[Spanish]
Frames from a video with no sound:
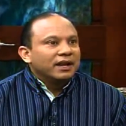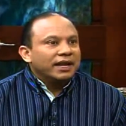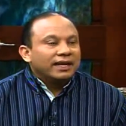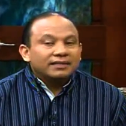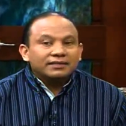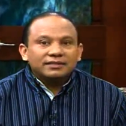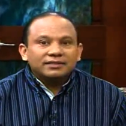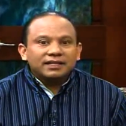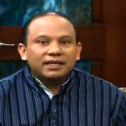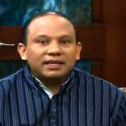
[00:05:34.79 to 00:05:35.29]

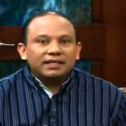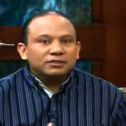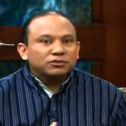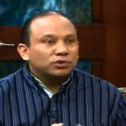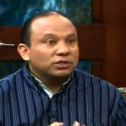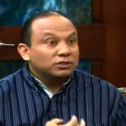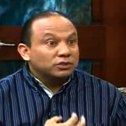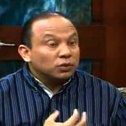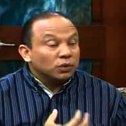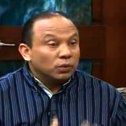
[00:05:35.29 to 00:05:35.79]
Es,
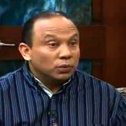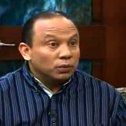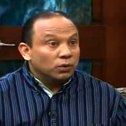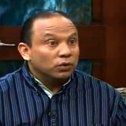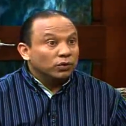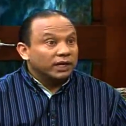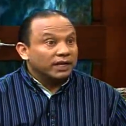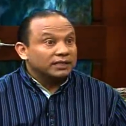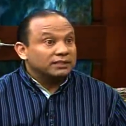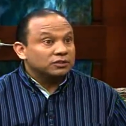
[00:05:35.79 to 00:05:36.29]
nuestro
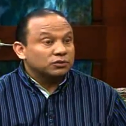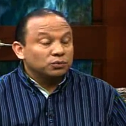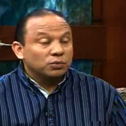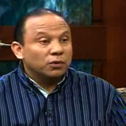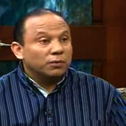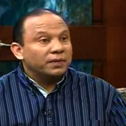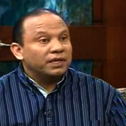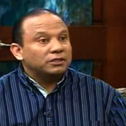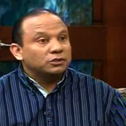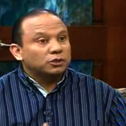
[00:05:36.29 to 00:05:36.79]
boom, es un
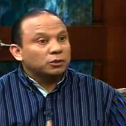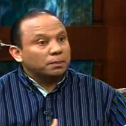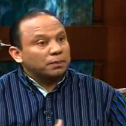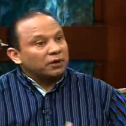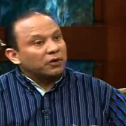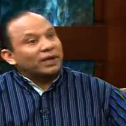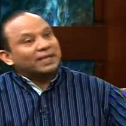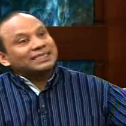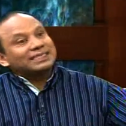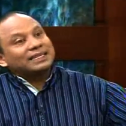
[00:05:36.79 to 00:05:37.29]
momento,
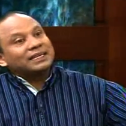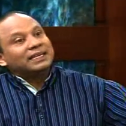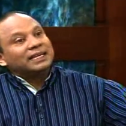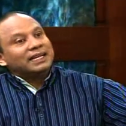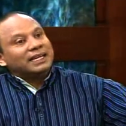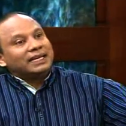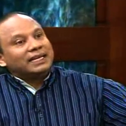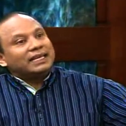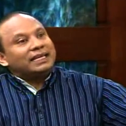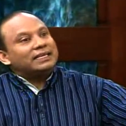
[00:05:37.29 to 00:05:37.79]
pero hace
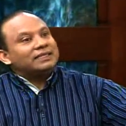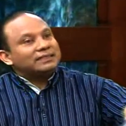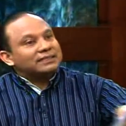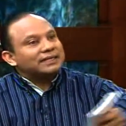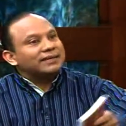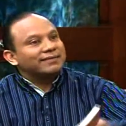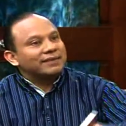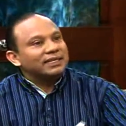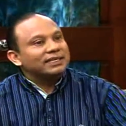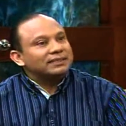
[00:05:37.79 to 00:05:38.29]

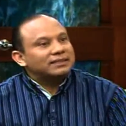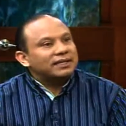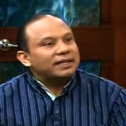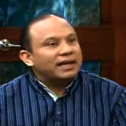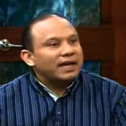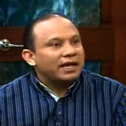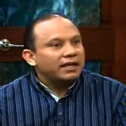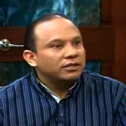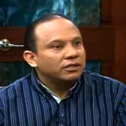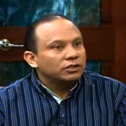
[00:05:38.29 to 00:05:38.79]
15,
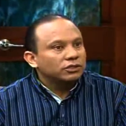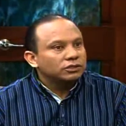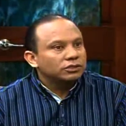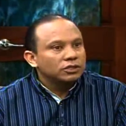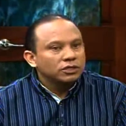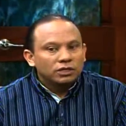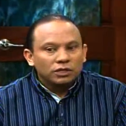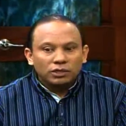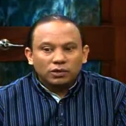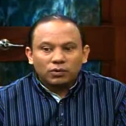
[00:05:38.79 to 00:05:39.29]
20
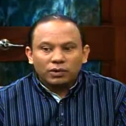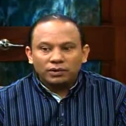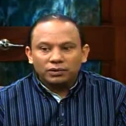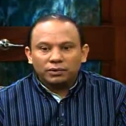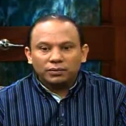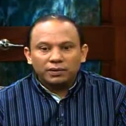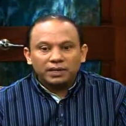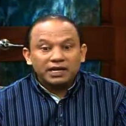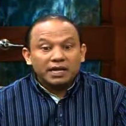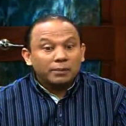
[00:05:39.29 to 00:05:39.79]
años,
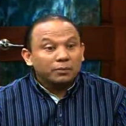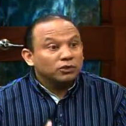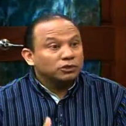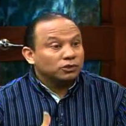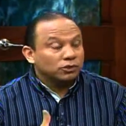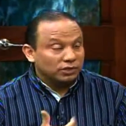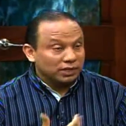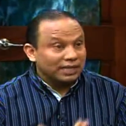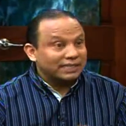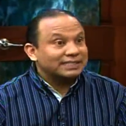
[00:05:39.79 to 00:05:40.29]
cuando
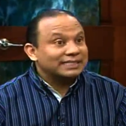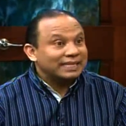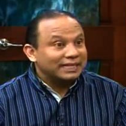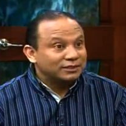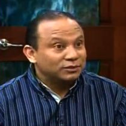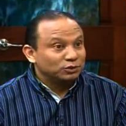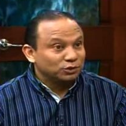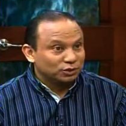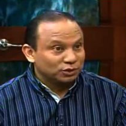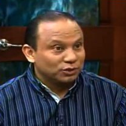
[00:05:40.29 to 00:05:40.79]
veníamos con
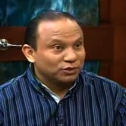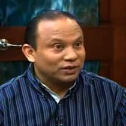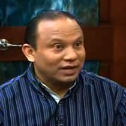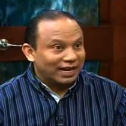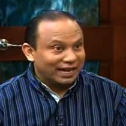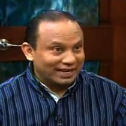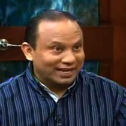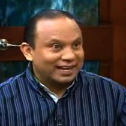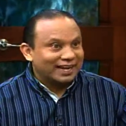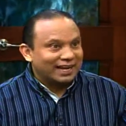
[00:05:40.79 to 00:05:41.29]
acento
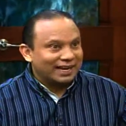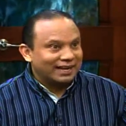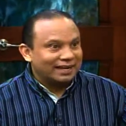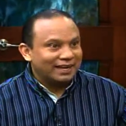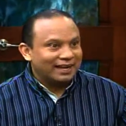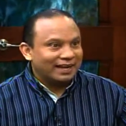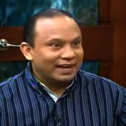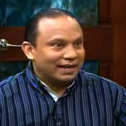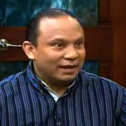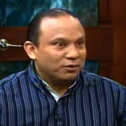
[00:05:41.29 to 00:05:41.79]

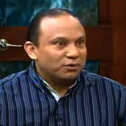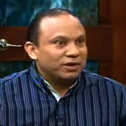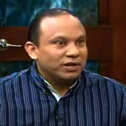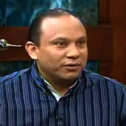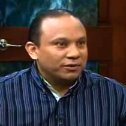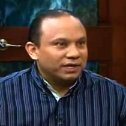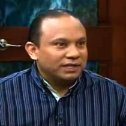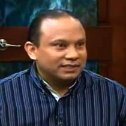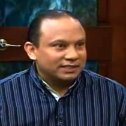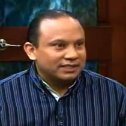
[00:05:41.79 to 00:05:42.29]
acá a la
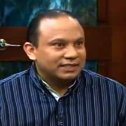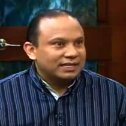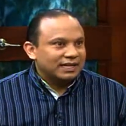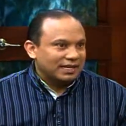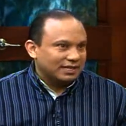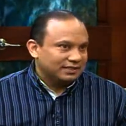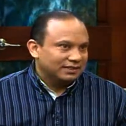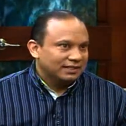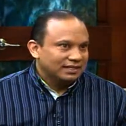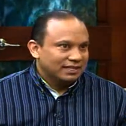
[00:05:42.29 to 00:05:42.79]

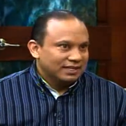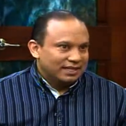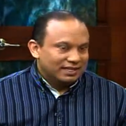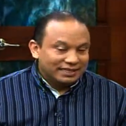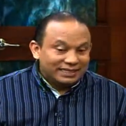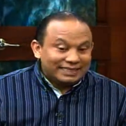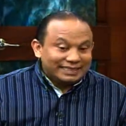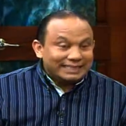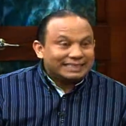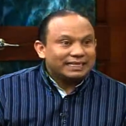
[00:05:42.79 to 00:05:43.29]
universidad,
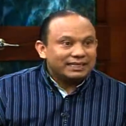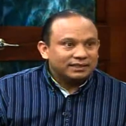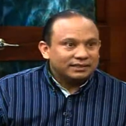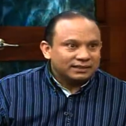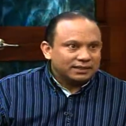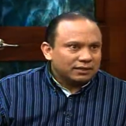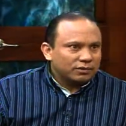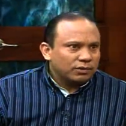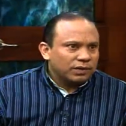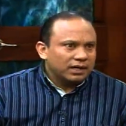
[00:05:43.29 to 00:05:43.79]

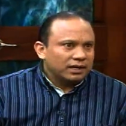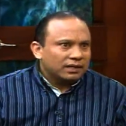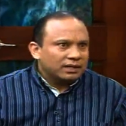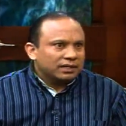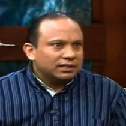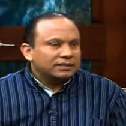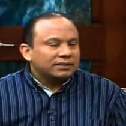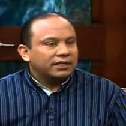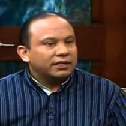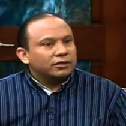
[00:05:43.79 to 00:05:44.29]
decir ser
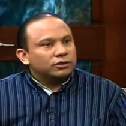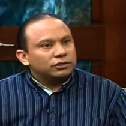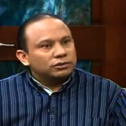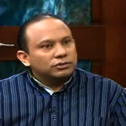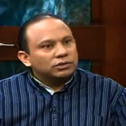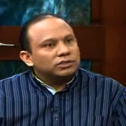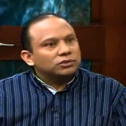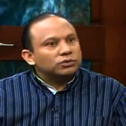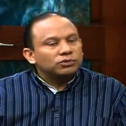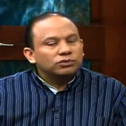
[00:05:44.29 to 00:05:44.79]
guanacasteco,
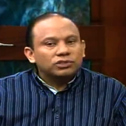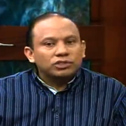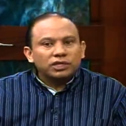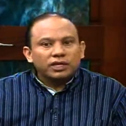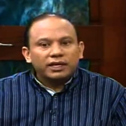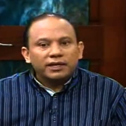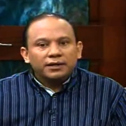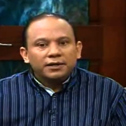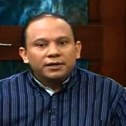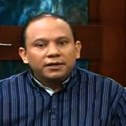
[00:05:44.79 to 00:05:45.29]
yo
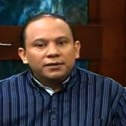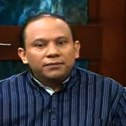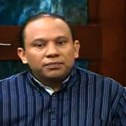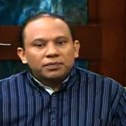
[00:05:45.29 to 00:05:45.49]
escuché